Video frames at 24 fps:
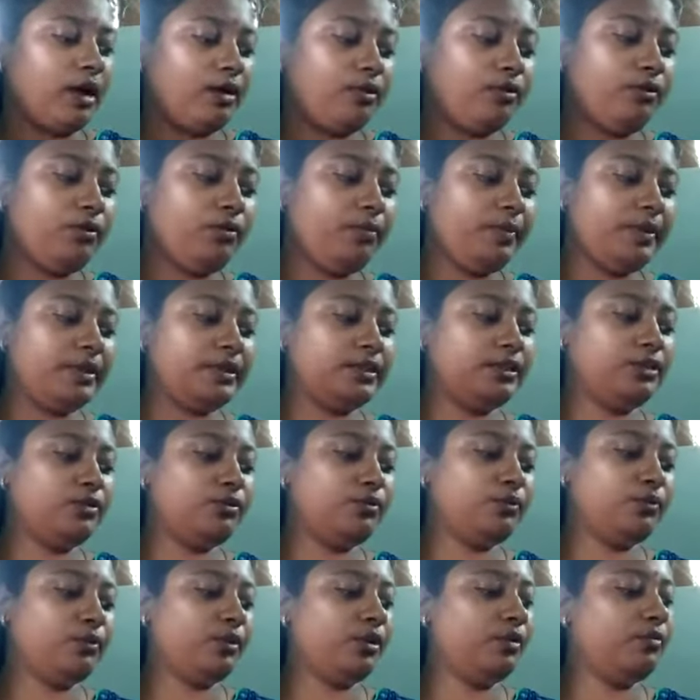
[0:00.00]
আরও বেশি
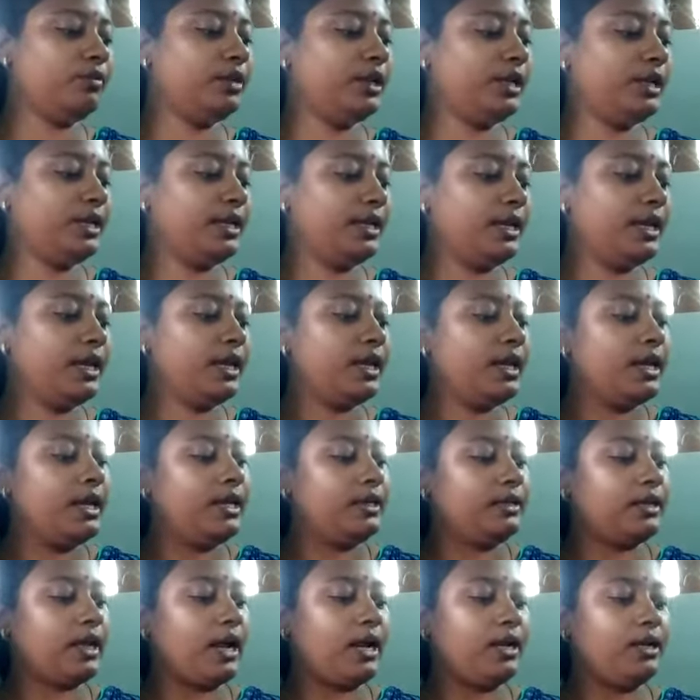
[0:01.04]
উপরে উঠে গিয়ে
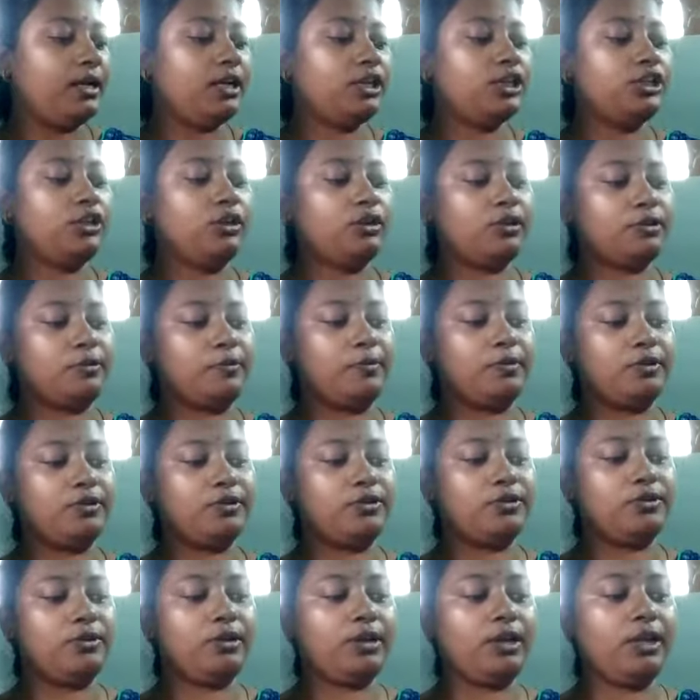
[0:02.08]
ঠান্ডার
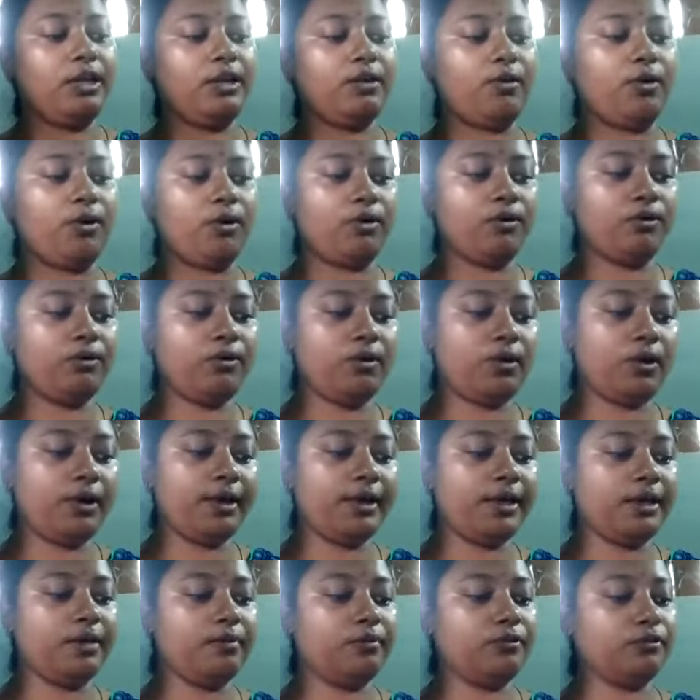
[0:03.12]
সংস্পর্শ এলে ঘন
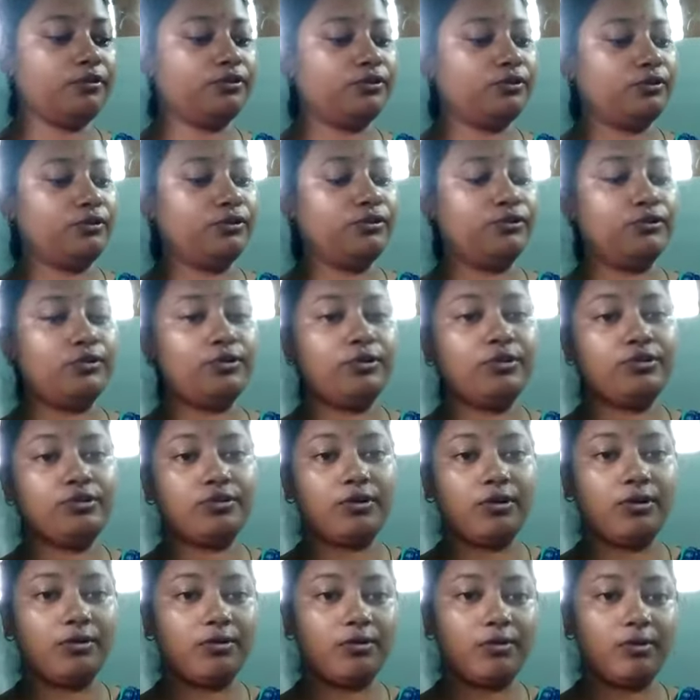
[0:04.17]
হয় এবং ছোট ছোট
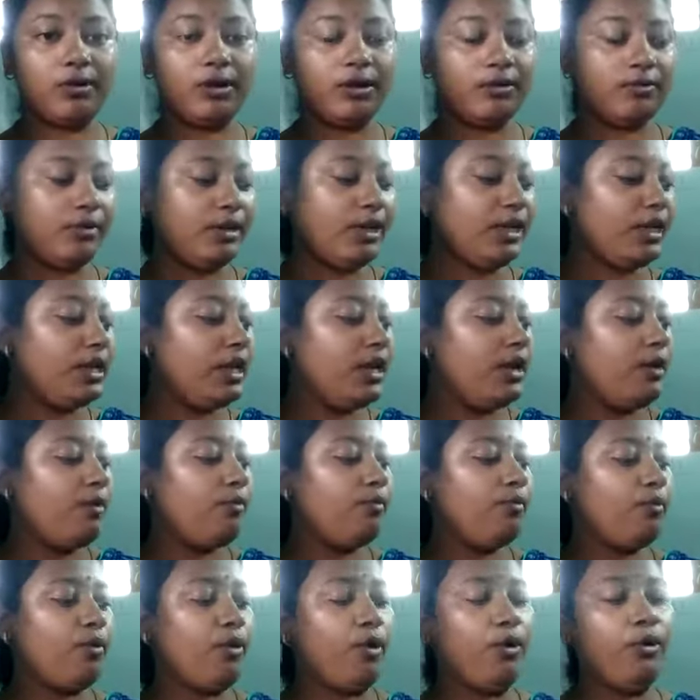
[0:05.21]
জলকণাগুলি
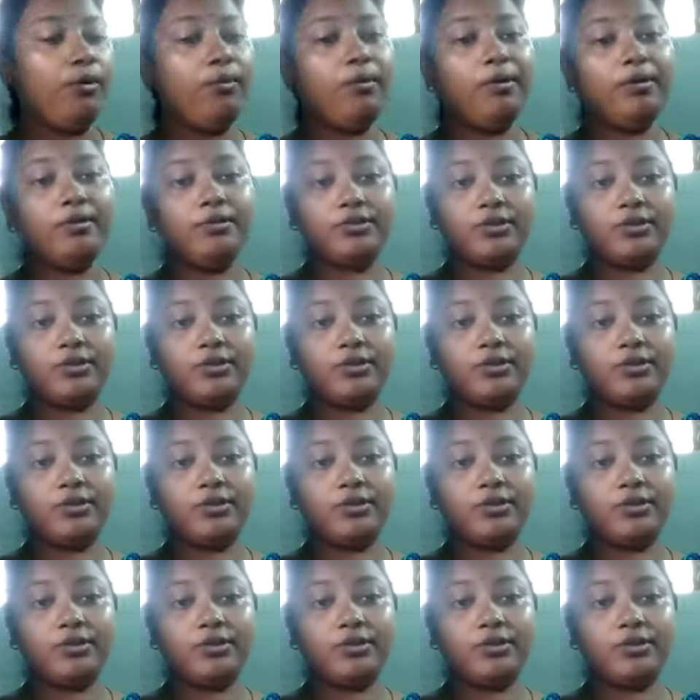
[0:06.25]
বড় বড়